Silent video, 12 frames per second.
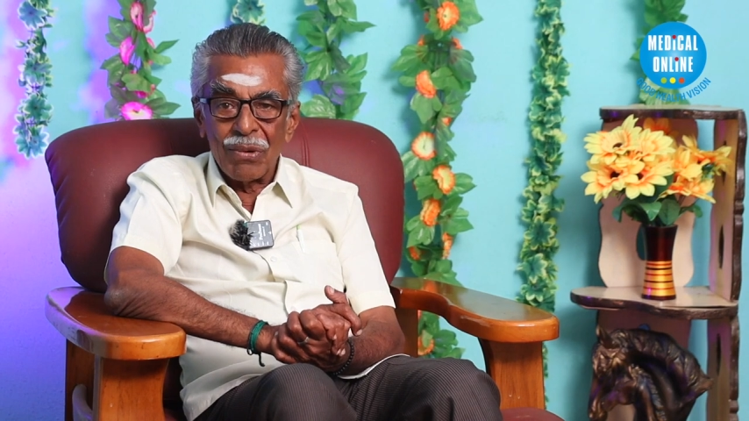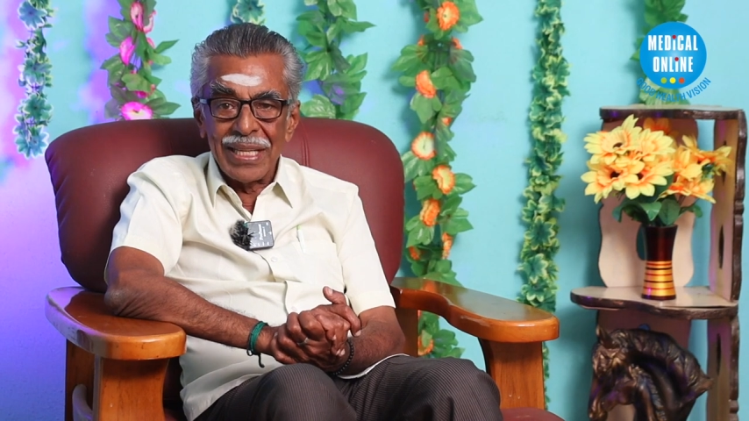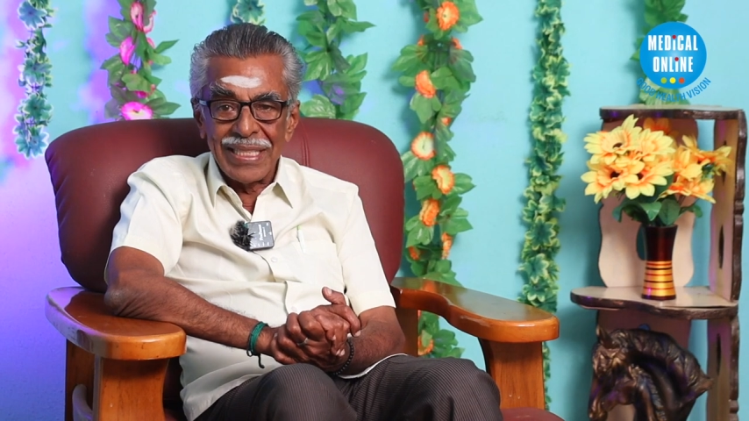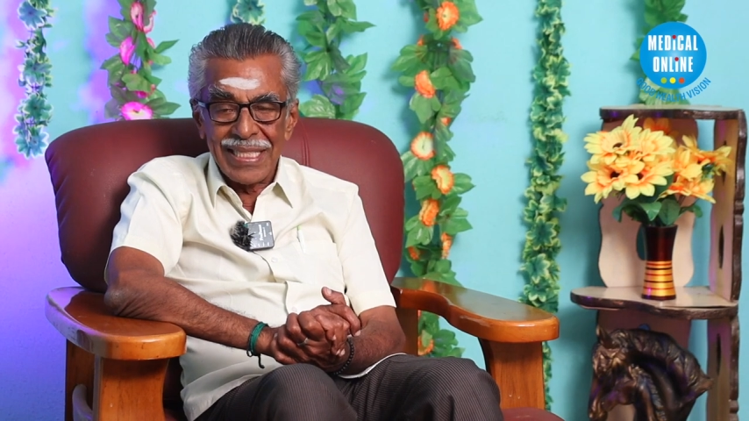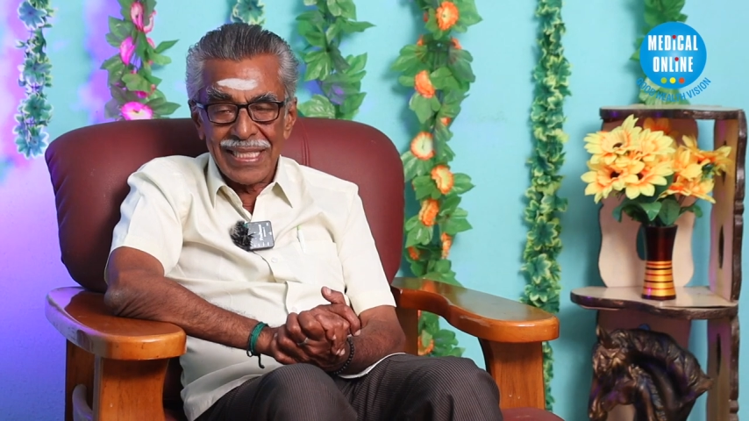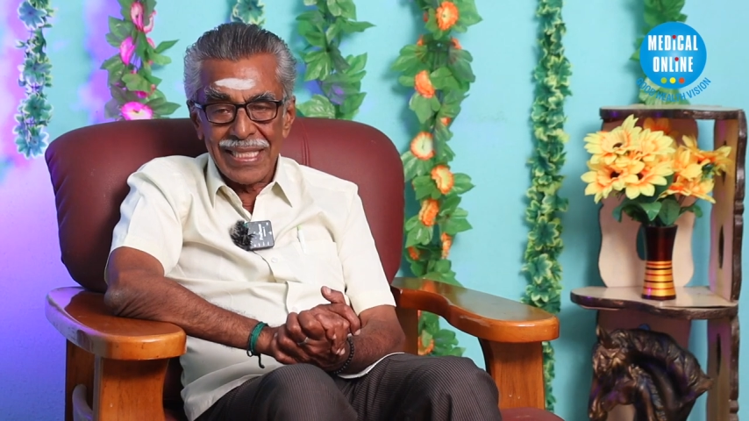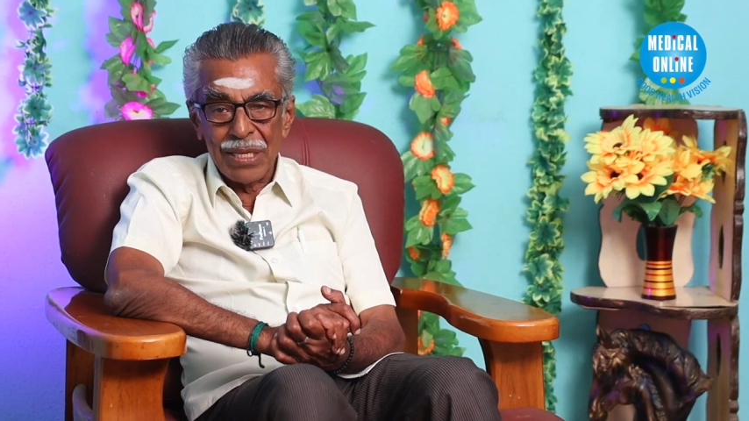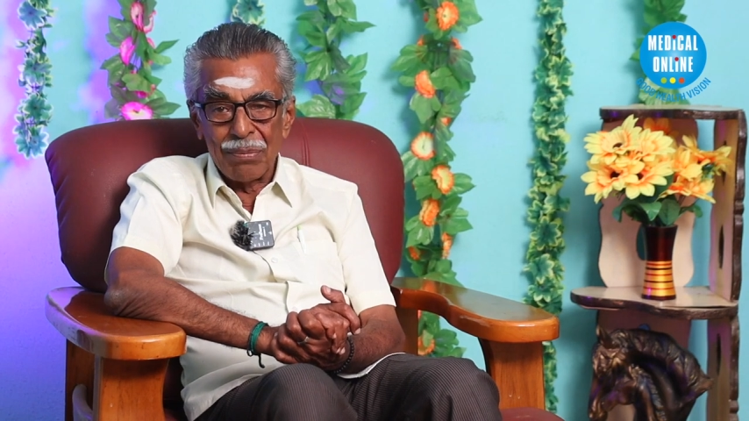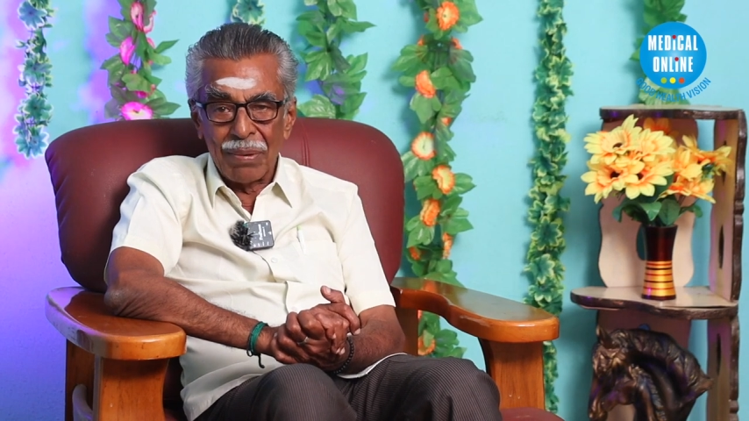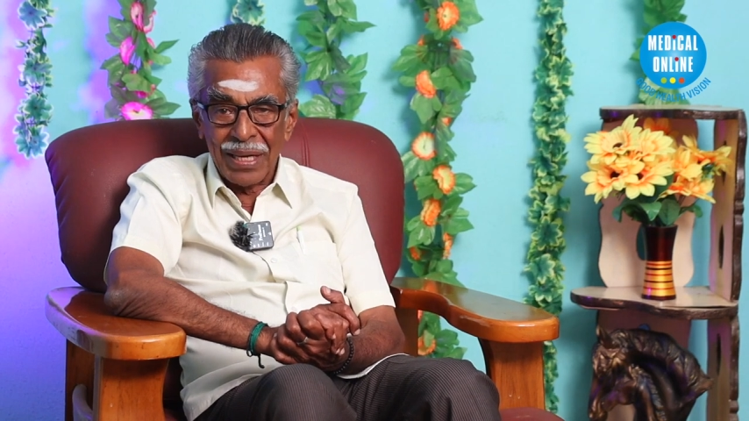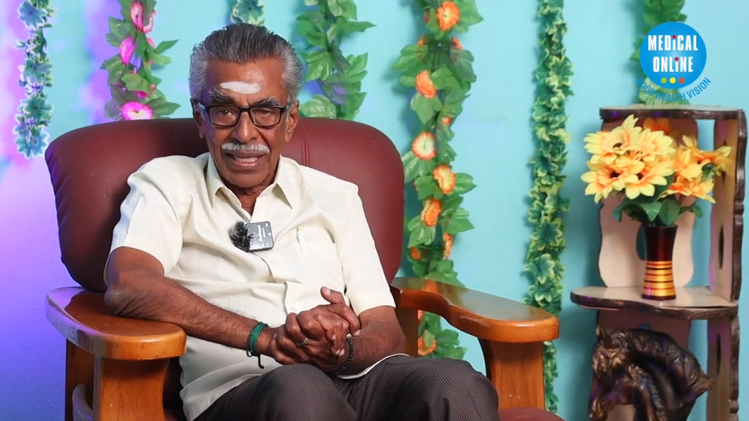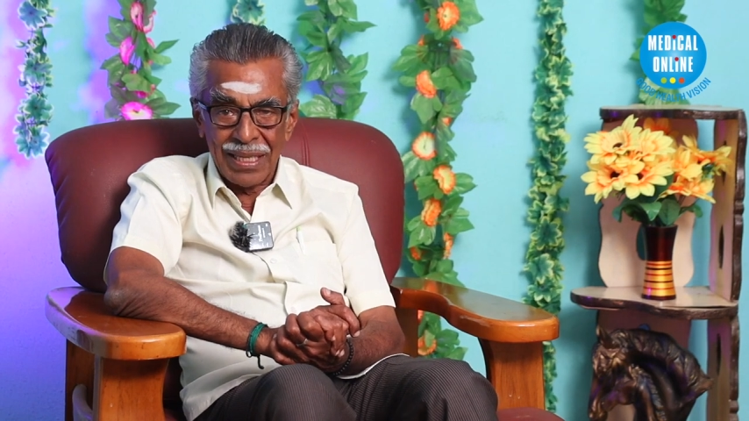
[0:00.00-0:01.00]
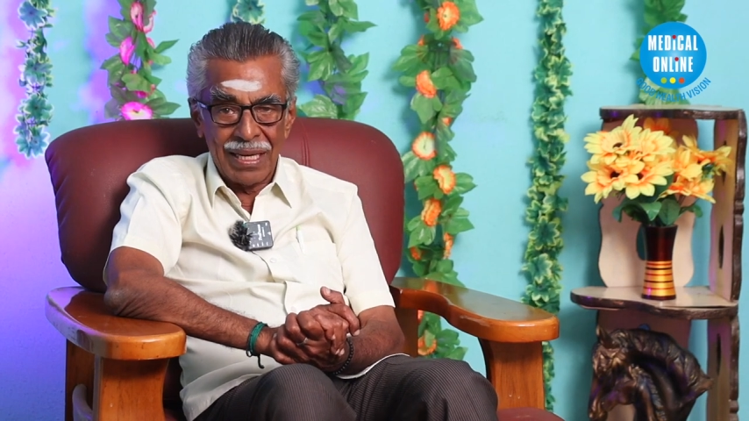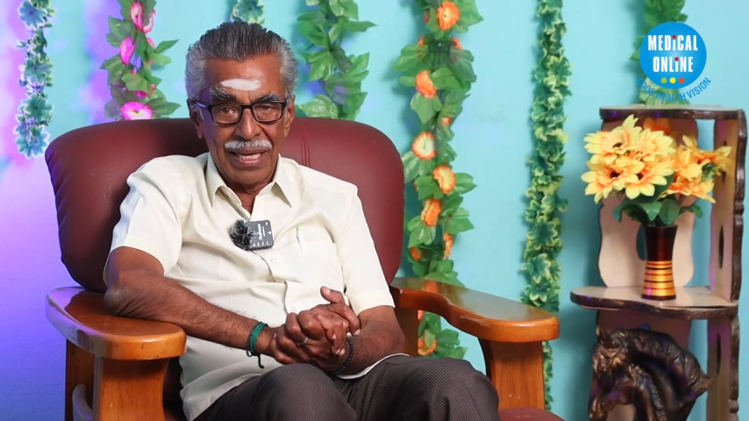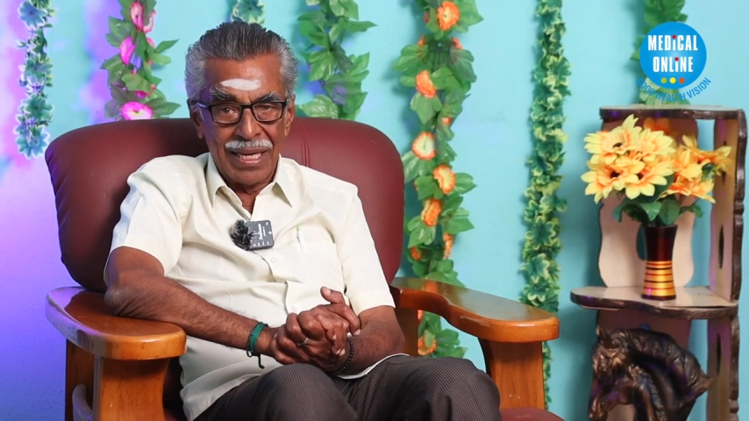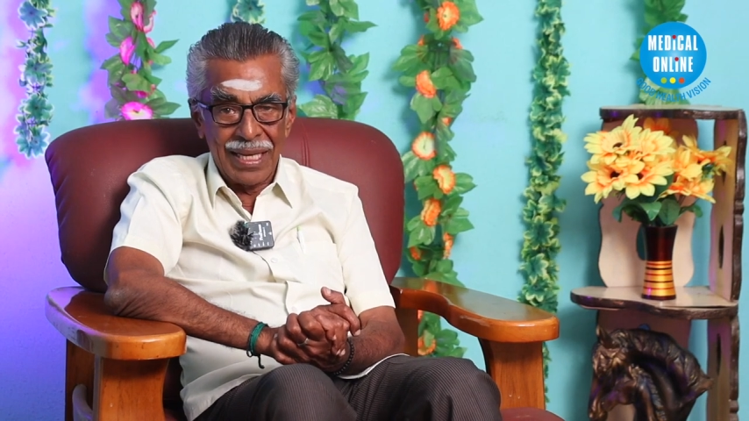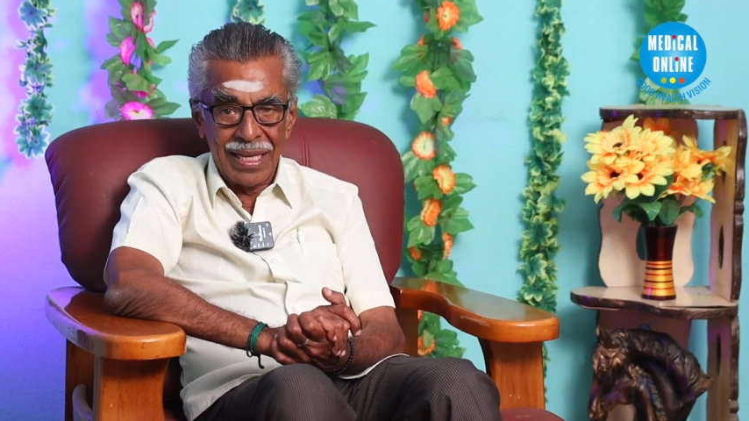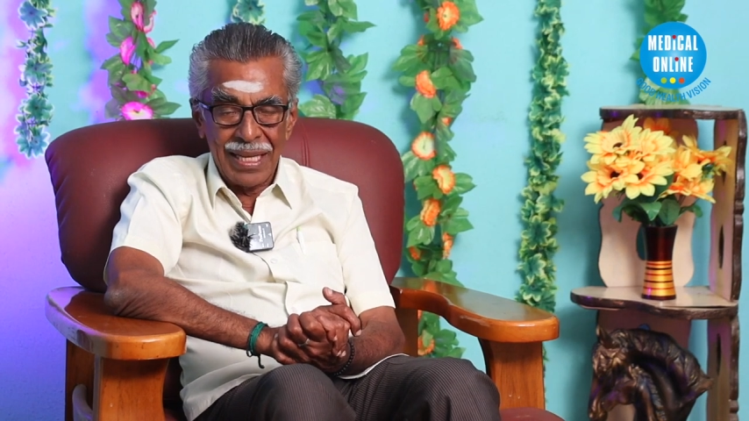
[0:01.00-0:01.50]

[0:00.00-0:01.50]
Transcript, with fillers: ஒயிட் சேஸ்டன்ட் பண்ணுறதுனால